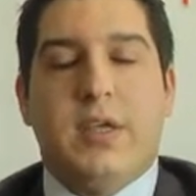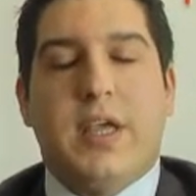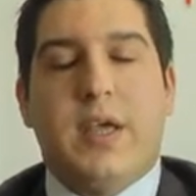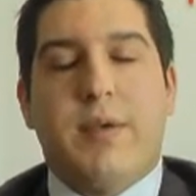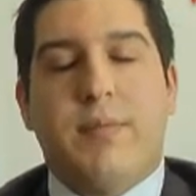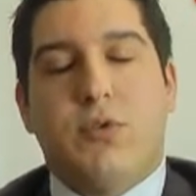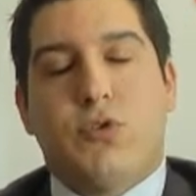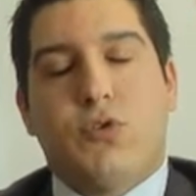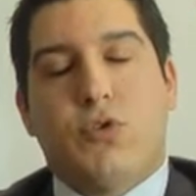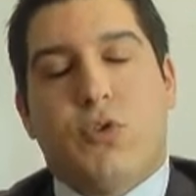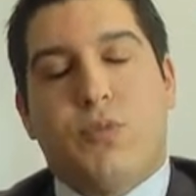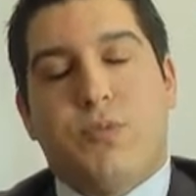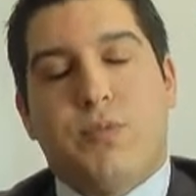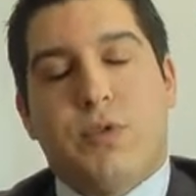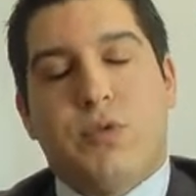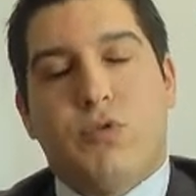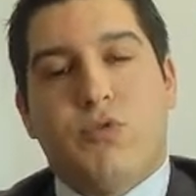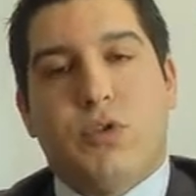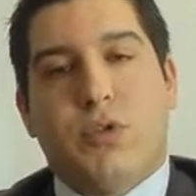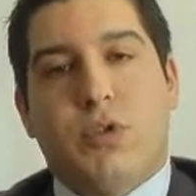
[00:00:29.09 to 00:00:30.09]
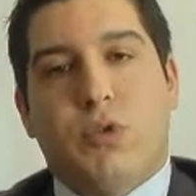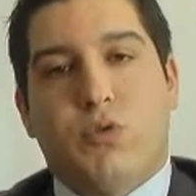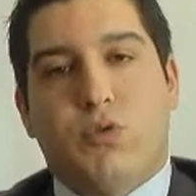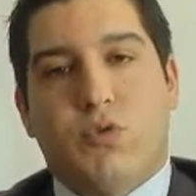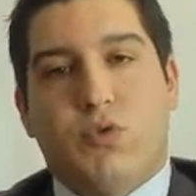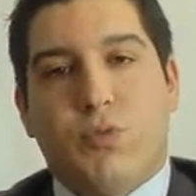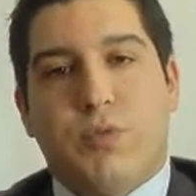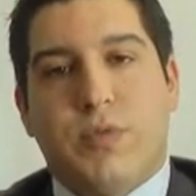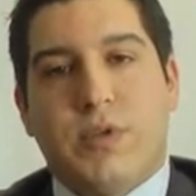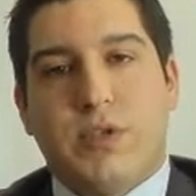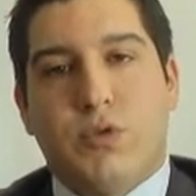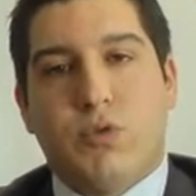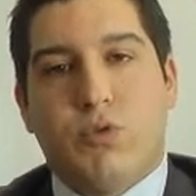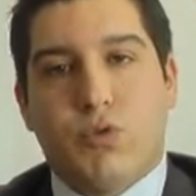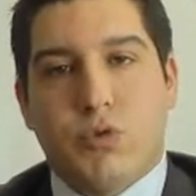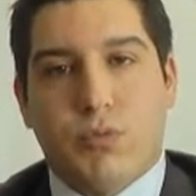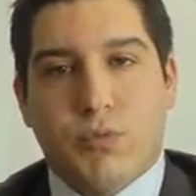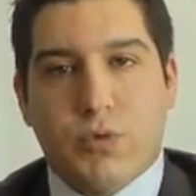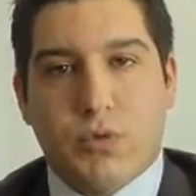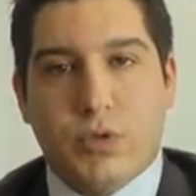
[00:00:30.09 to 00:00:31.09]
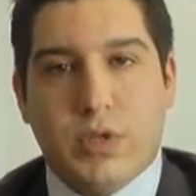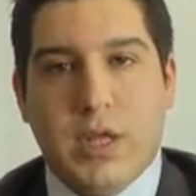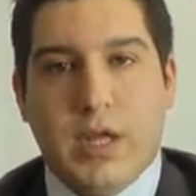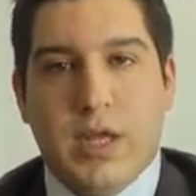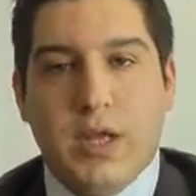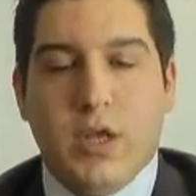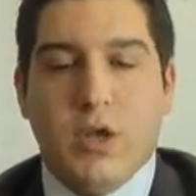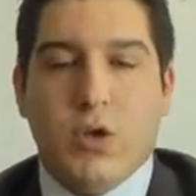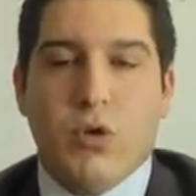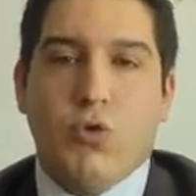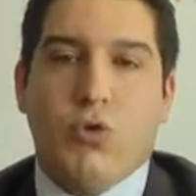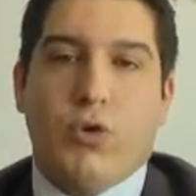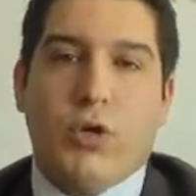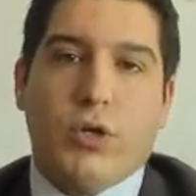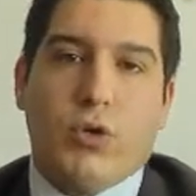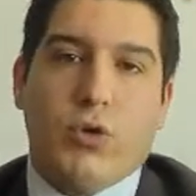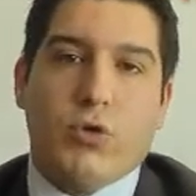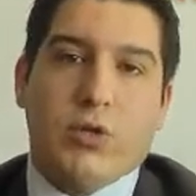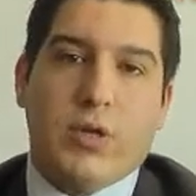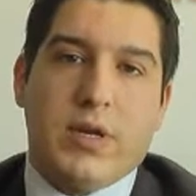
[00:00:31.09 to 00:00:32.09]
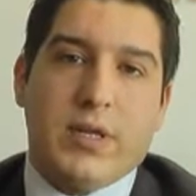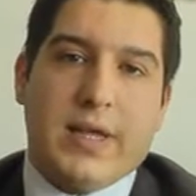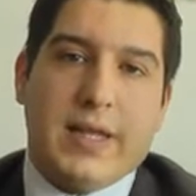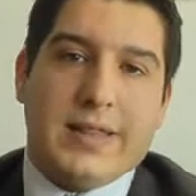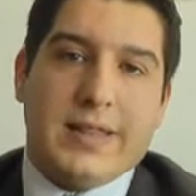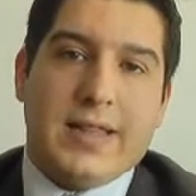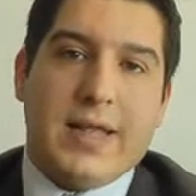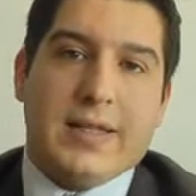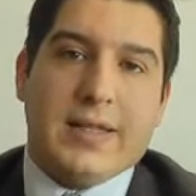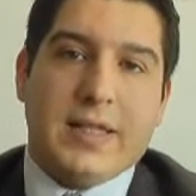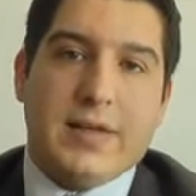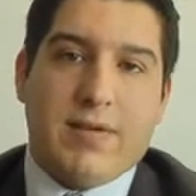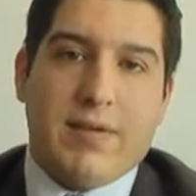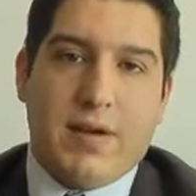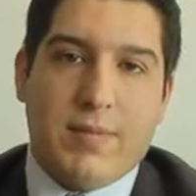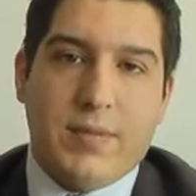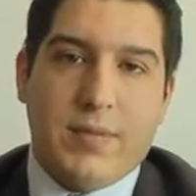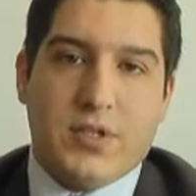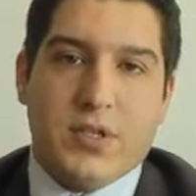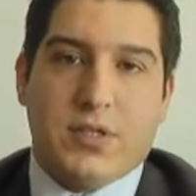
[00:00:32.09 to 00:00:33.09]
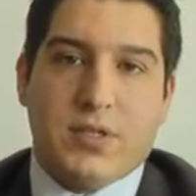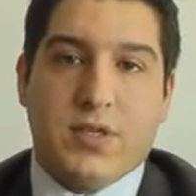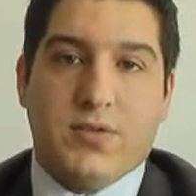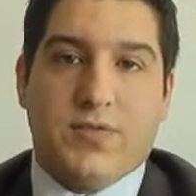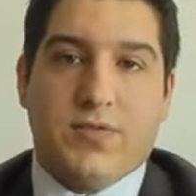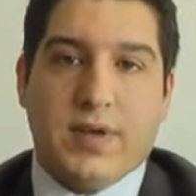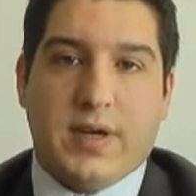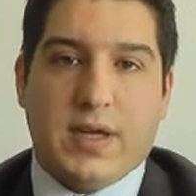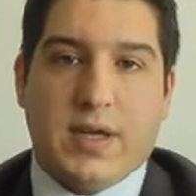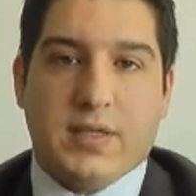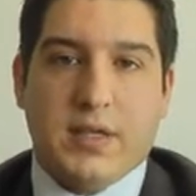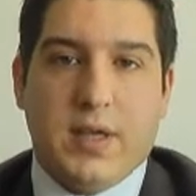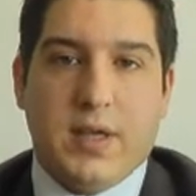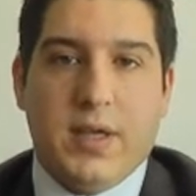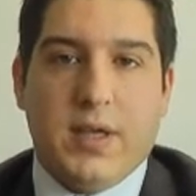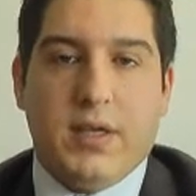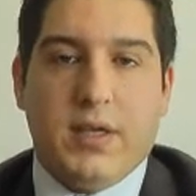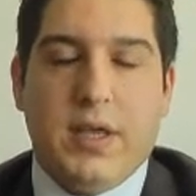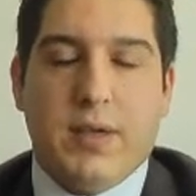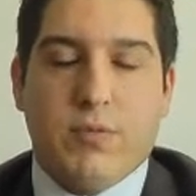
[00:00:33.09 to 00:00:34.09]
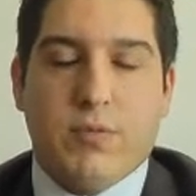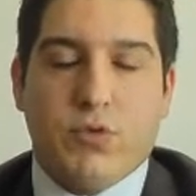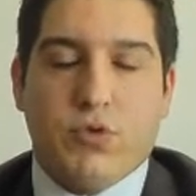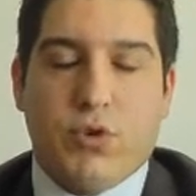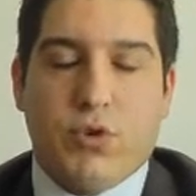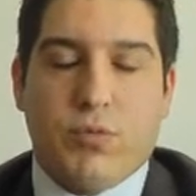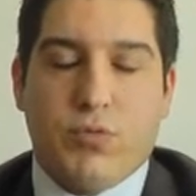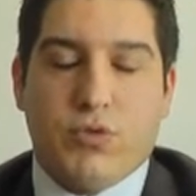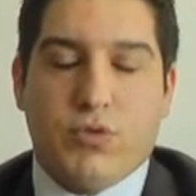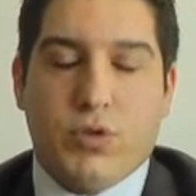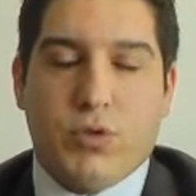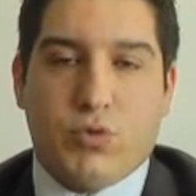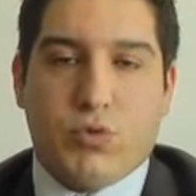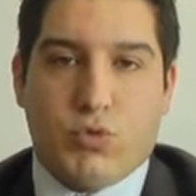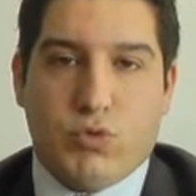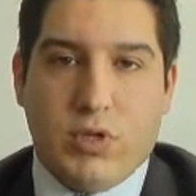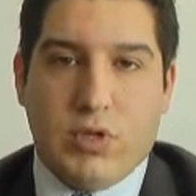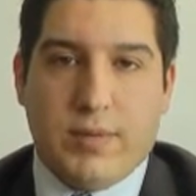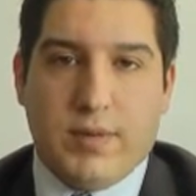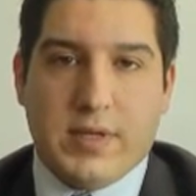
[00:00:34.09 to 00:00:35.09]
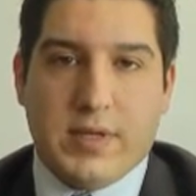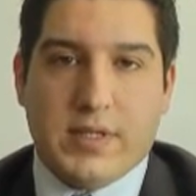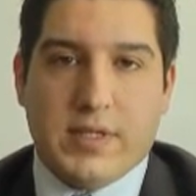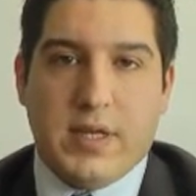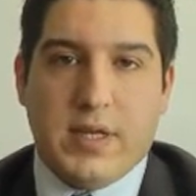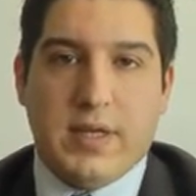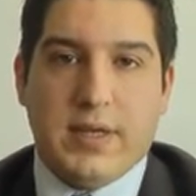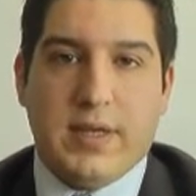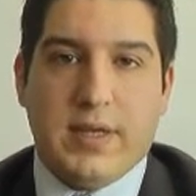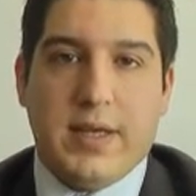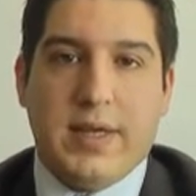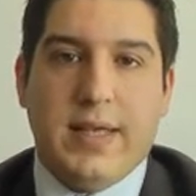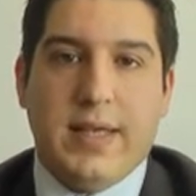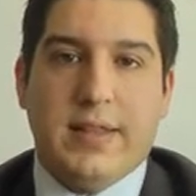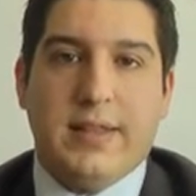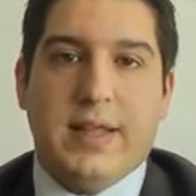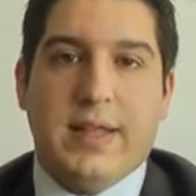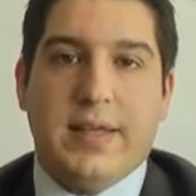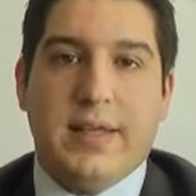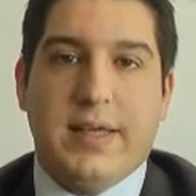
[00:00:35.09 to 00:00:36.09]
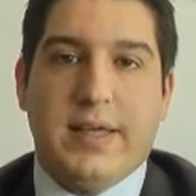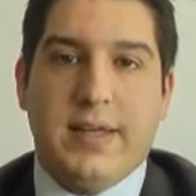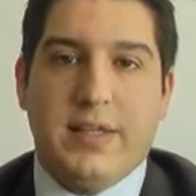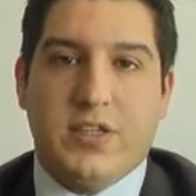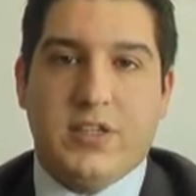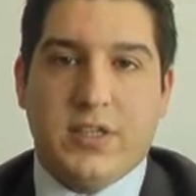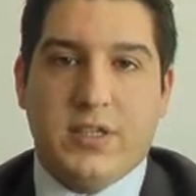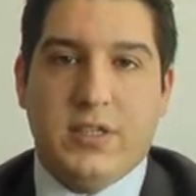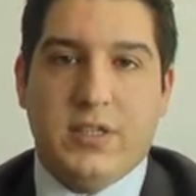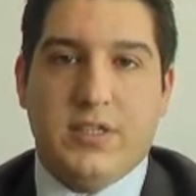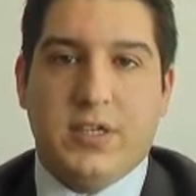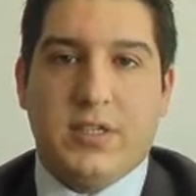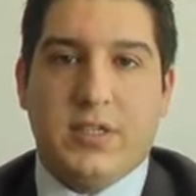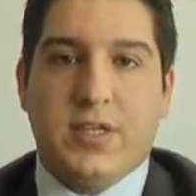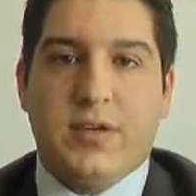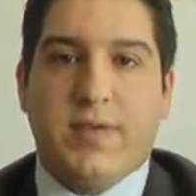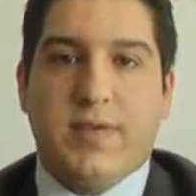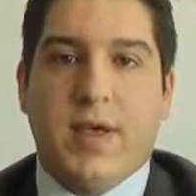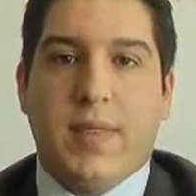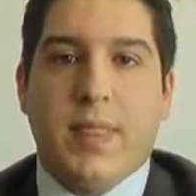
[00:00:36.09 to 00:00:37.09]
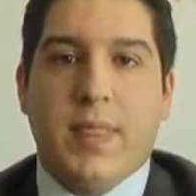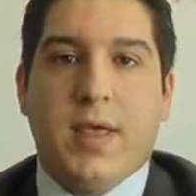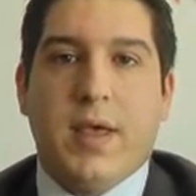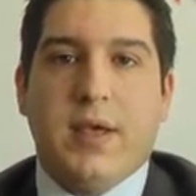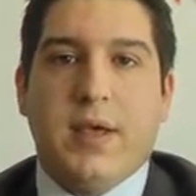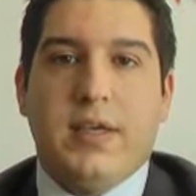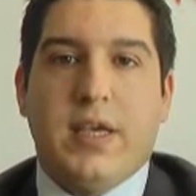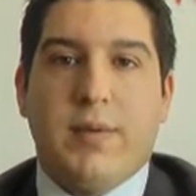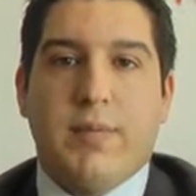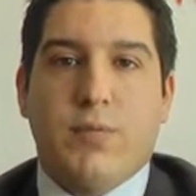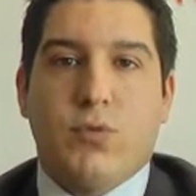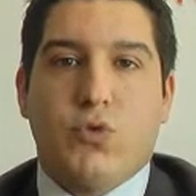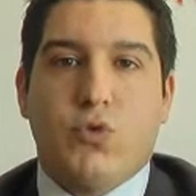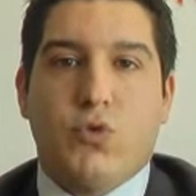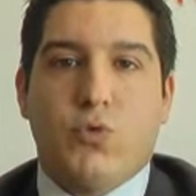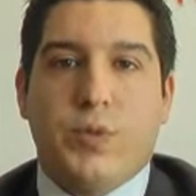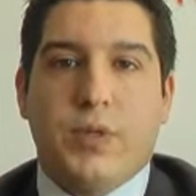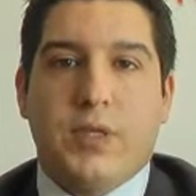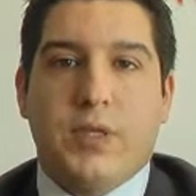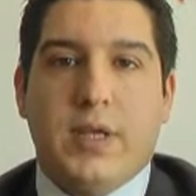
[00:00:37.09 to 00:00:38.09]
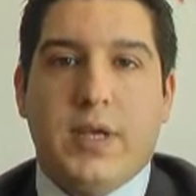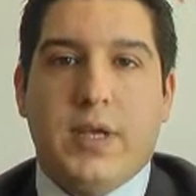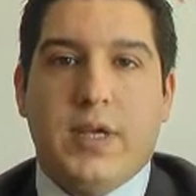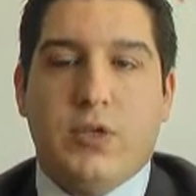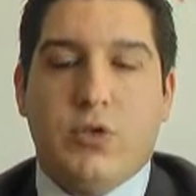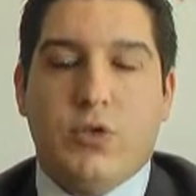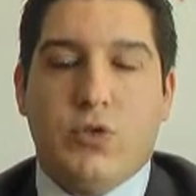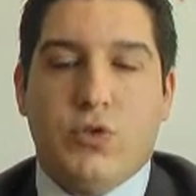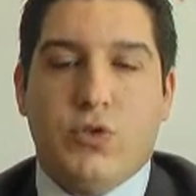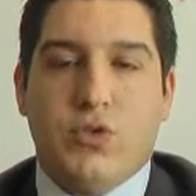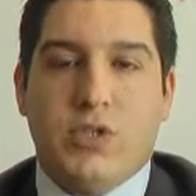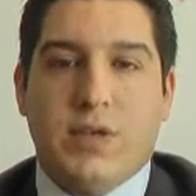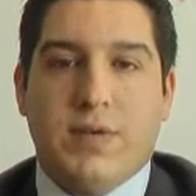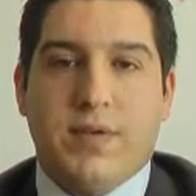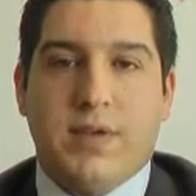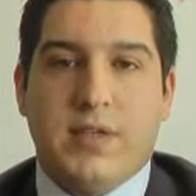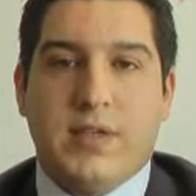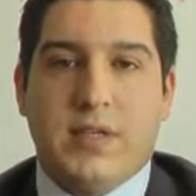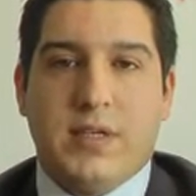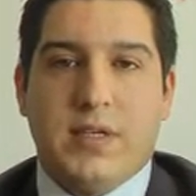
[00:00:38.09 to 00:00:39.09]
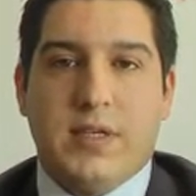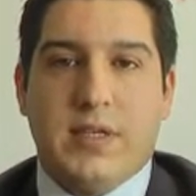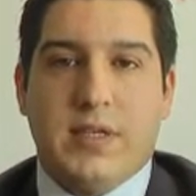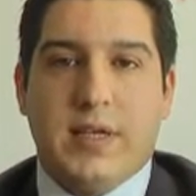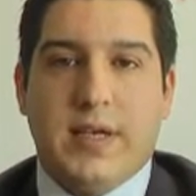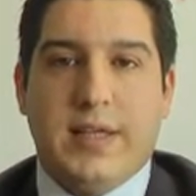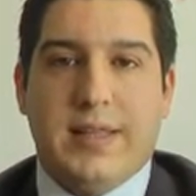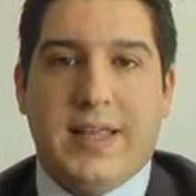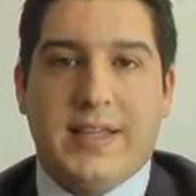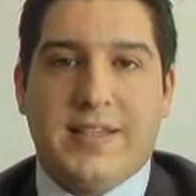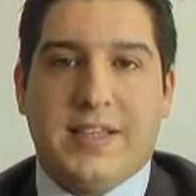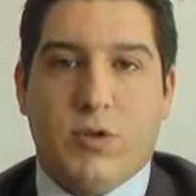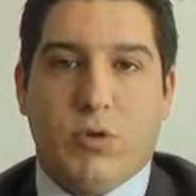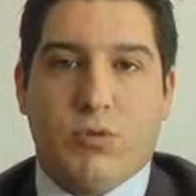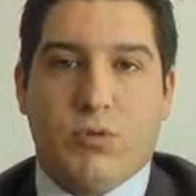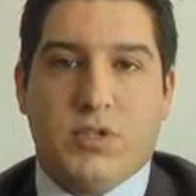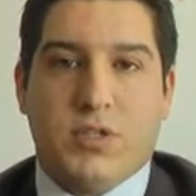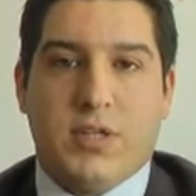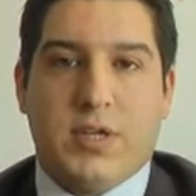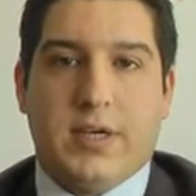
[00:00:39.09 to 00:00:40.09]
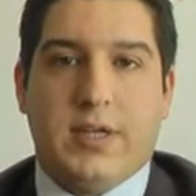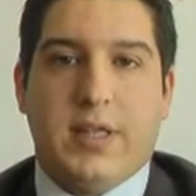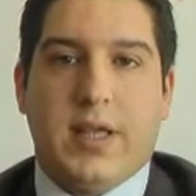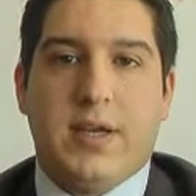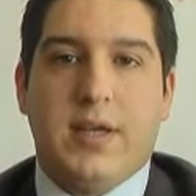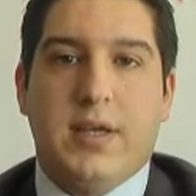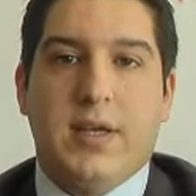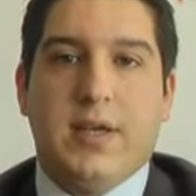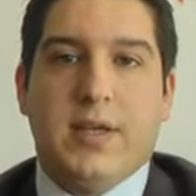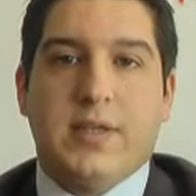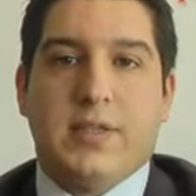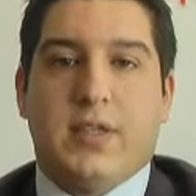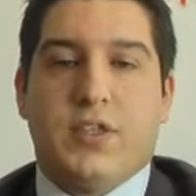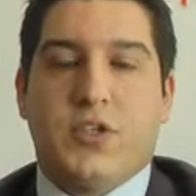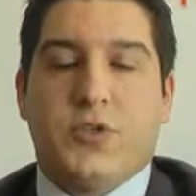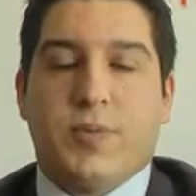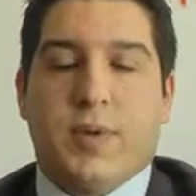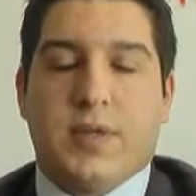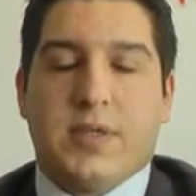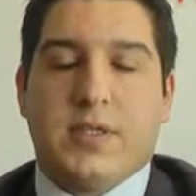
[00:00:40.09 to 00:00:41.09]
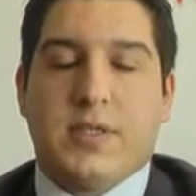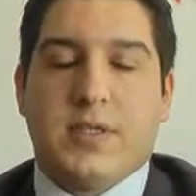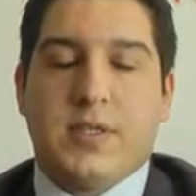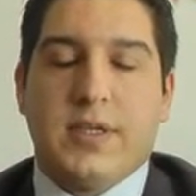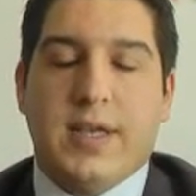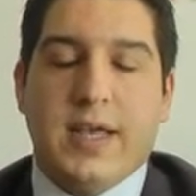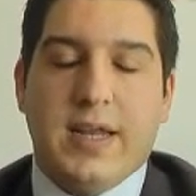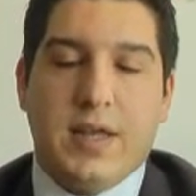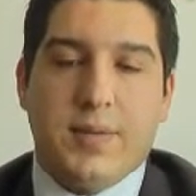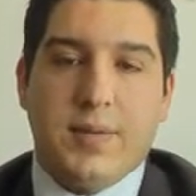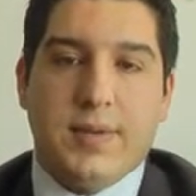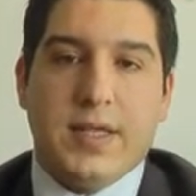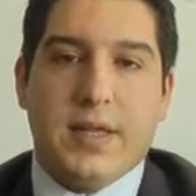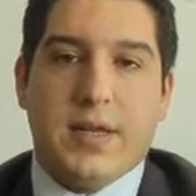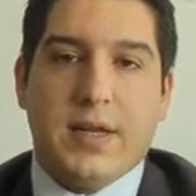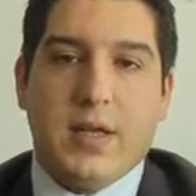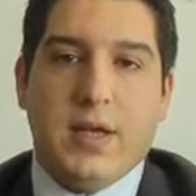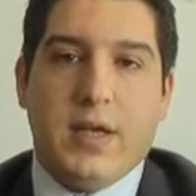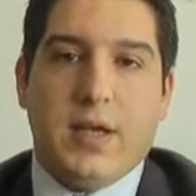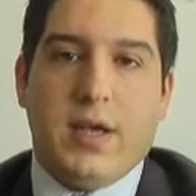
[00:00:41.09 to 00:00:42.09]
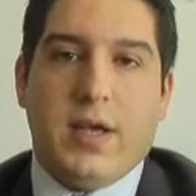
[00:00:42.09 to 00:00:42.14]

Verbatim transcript: 74.000 üzerinde tutunması durumunda yukarı yönlü hareketler devam edecektir. Fakat 74.000 üzerinde tutunamazsa e, yeniden geri çekilecektir ve 73.200 seviyesi e, destek noktasına kadar satış baskısı gelebilir.